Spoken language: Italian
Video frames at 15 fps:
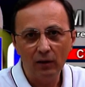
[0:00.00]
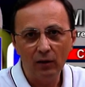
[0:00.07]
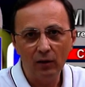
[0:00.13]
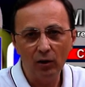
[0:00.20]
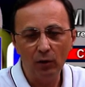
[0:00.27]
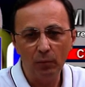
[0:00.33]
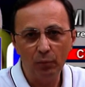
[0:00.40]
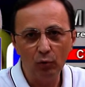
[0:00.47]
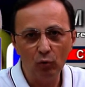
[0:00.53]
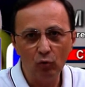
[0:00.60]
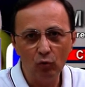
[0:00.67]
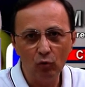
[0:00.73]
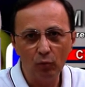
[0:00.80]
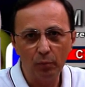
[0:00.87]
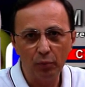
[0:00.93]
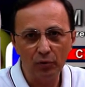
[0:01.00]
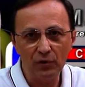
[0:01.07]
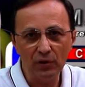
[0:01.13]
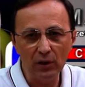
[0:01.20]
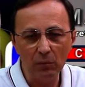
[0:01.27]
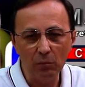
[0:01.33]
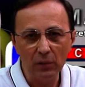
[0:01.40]
il più
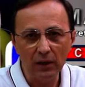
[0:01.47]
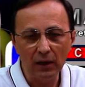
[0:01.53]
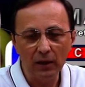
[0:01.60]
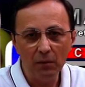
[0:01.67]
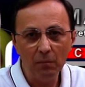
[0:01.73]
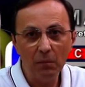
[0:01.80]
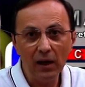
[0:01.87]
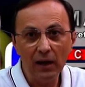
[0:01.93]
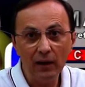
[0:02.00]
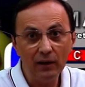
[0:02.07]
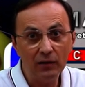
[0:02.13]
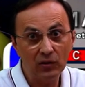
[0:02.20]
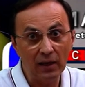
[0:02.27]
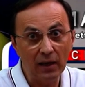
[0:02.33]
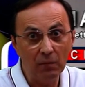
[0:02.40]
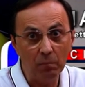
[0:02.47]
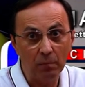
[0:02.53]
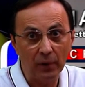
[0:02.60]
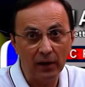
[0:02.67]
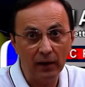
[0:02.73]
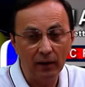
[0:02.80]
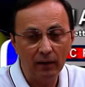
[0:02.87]
possibile, ma
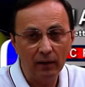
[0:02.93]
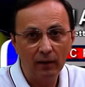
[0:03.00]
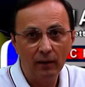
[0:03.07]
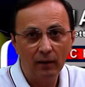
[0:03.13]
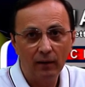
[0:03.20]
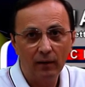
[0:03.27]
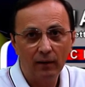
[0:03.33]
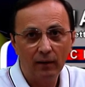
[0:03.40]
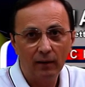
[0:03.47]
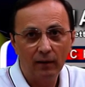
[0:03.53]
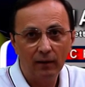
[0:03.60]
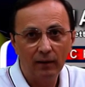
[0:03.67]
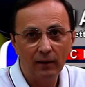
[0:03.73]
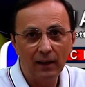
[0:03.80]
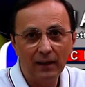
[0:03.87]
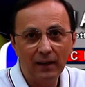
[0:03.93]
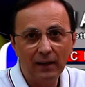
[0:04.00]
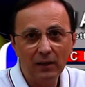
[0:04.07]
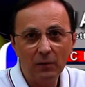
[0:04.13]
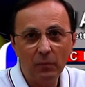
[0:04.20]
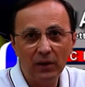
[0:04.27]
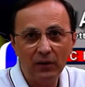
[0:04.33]
sempre nella
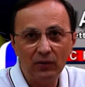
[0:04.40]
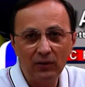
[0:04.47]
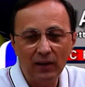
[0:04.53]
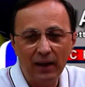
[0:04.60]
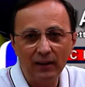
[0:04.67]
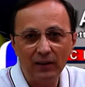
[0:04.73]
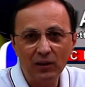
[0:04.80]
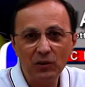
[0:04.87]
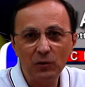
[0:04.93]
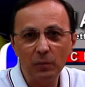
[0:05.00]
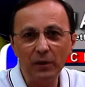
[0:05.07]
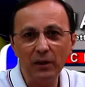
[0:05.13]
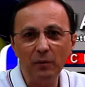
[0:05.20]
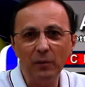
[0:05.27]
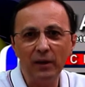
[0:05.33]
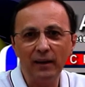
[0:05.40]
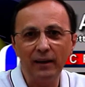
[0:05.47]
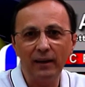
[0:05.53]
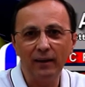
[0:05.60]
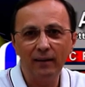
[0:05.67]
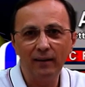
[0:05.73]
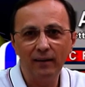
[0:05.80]
libertà di
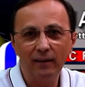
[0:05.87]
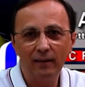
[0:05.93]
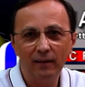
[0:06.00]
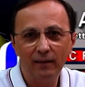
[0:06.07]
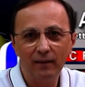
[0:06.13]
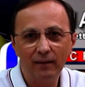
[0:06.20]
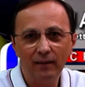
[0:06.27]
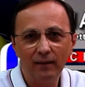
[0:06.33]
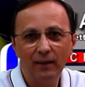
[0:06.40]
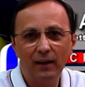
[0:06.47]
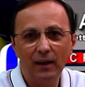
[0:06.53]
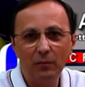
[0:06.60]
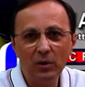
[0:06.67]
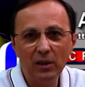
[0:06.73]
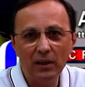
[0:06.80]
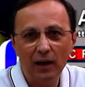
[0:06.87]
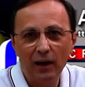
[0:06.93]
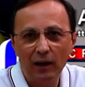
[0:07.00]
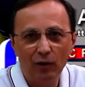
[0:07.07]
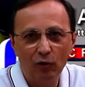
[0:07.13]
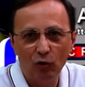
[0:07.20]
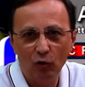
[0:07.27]
esprimere la
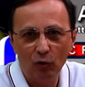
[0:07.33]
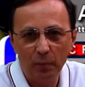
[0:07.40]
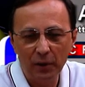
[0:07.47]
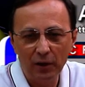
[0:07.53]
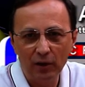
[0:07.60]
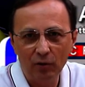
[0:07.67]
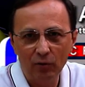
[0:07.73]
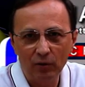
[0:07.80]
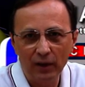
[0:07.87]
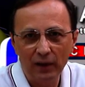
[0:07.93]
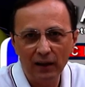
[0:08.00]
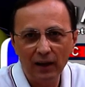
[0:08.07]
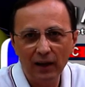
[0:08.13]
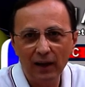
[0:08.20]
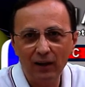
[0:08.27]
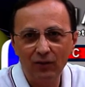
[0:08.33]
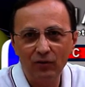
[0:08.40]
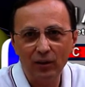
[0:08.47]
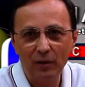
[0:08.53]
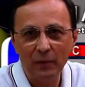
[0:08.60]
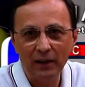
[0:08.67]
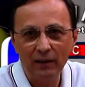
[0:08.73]
mia opinione,
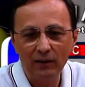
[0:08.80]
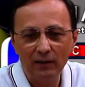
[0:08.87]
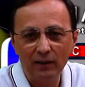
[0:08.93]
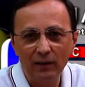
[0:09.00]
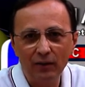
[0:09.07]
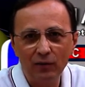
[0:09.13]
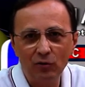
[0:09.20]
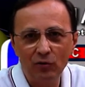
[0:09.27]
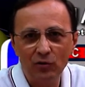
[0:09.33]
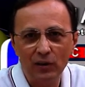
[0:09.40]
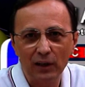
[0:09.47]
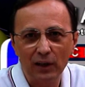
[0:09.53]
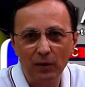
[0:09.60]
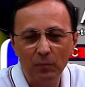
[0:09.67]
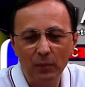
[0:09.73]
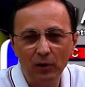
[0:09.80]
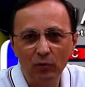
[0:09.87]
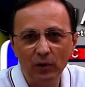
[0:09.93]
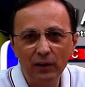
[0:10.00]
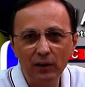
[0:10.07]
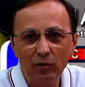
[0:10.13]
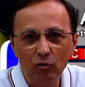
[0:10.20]
altrimenti non sarebbe
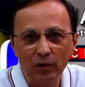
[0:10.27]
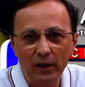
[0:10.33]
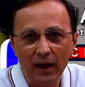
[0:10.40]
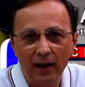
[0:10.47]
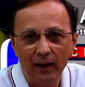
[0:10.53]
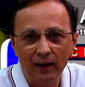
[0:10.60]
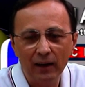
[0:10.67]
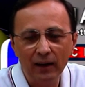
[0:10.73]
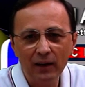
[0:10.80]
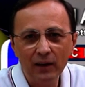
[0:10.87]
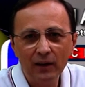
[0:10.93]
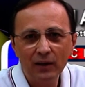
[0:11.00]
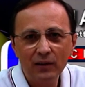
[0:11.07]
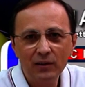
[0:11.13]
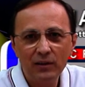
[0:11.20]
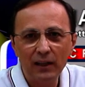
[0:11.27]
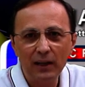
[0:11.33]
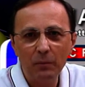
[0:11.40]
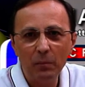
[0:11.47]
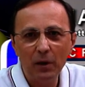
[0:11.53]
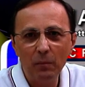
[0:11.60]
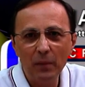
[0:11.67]
un editoriale,
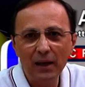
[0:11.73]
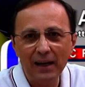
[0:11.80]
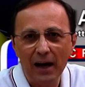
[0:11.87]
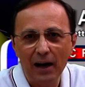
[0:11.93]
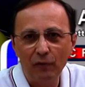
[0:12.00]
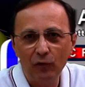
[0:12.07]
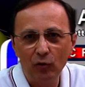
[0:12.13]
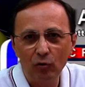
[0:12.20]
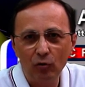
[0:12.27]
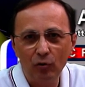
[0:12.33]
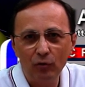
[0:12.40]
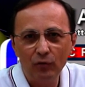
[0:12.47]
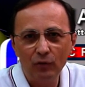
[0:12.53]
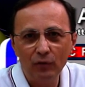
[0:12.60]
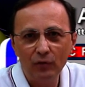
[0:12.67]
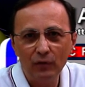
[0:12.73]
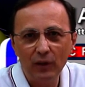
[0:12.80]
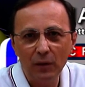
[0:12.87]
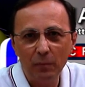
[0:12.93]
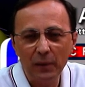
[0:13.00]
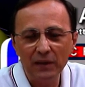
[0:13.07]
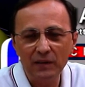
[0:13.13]
sarebbe il megafono
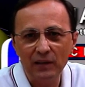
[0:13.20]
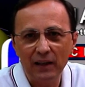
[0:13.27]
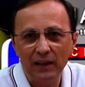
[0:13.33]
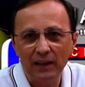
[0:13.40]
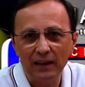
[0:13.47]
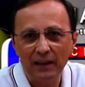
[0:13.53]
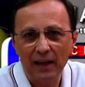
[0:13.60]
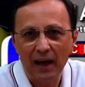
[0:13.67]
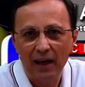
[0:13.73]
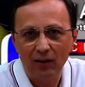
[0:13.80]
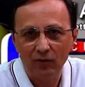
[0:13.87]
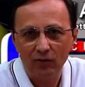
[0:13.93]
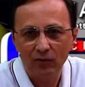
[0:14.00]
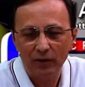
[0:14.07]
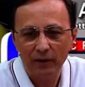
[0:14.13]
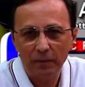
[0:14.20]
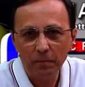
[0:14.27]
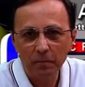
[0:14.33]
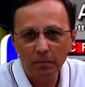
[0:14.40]
dei pensieri di altri.